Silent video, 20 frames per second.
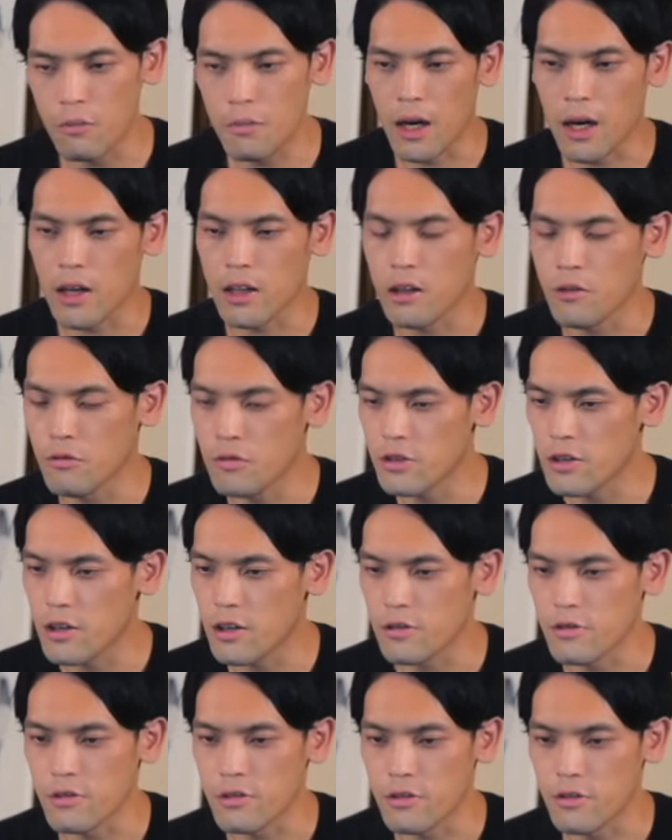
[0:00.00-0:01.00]
う。まあ、型落ちで
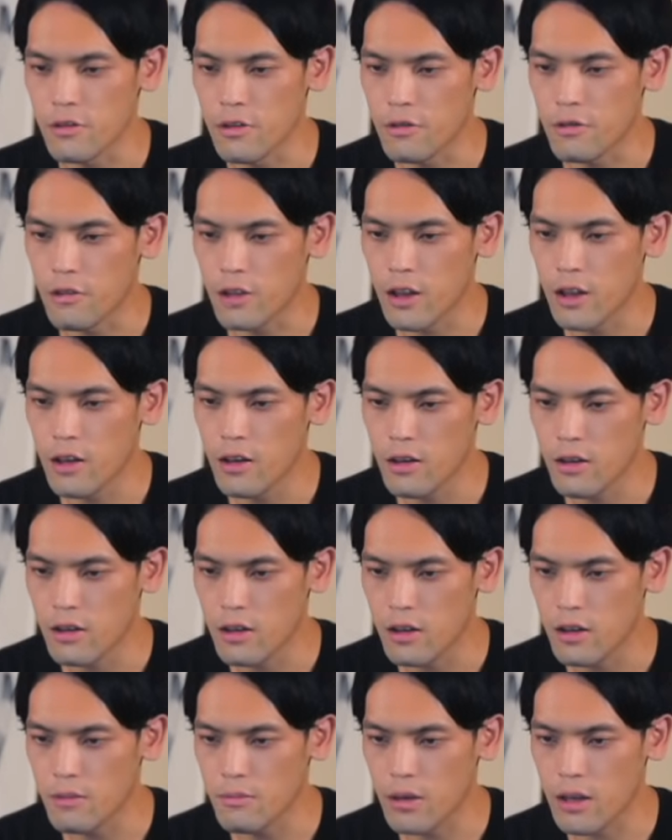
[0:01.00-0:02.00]
はあるんですけどね、これね。
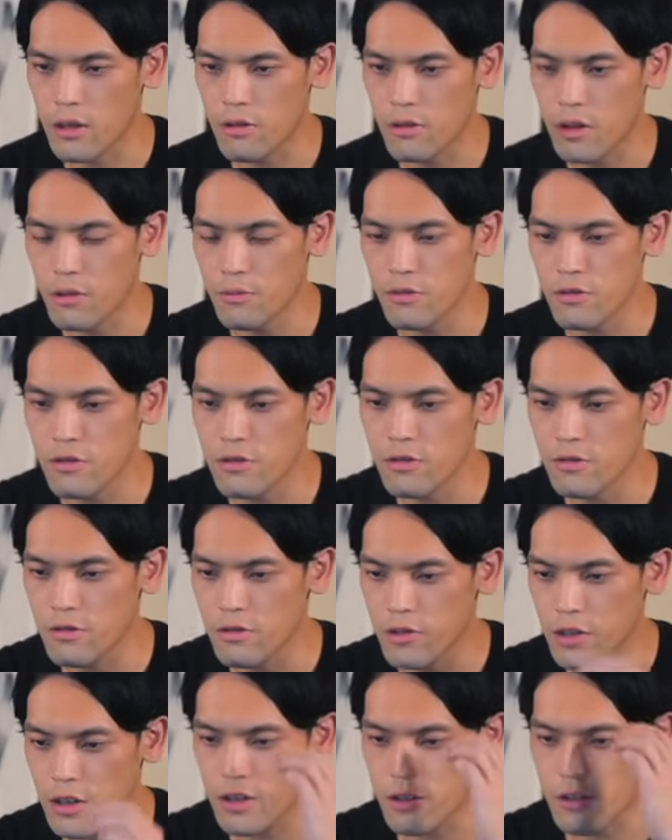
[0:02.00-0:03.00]
今、えっと、
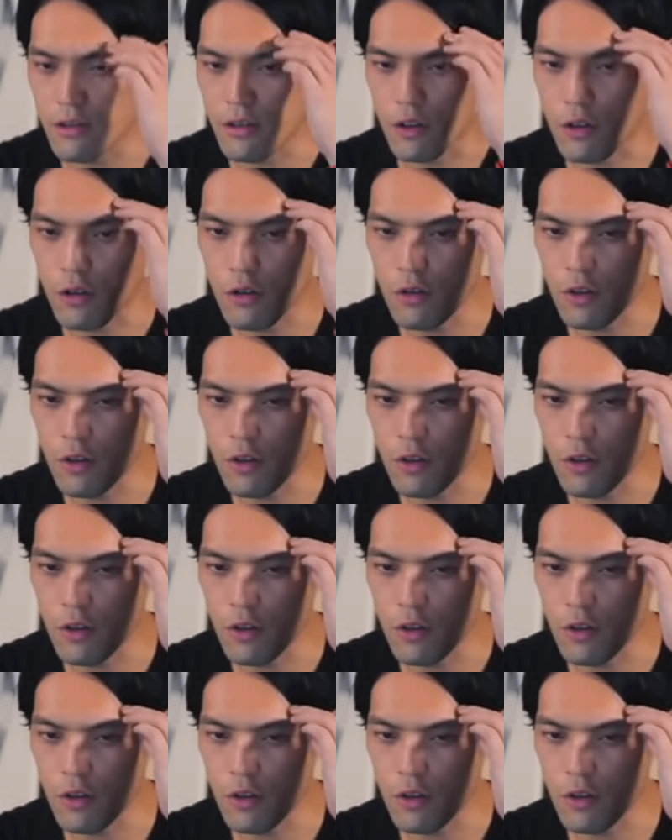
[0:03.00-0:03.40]
M2すね、